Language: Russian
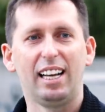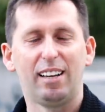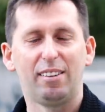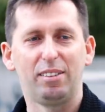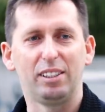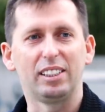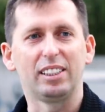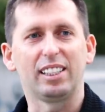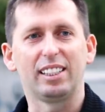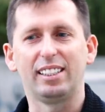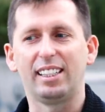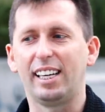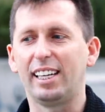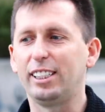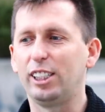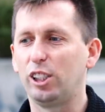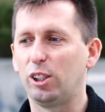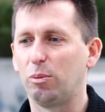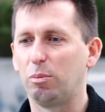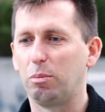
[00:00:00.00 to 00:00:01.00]
В
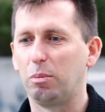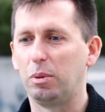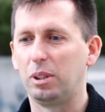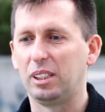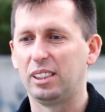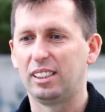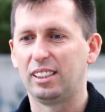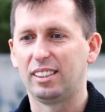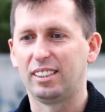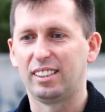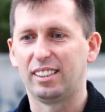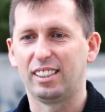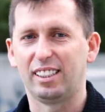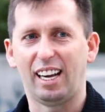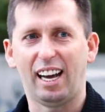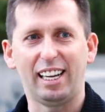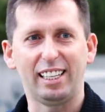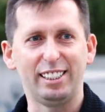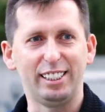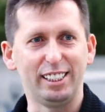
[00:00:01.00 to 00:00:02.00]
интернете
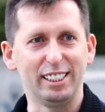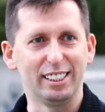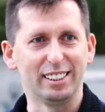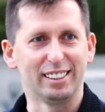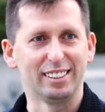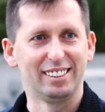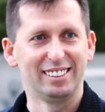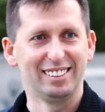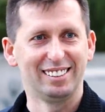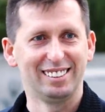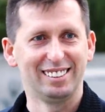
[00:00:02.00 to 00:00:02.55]
был один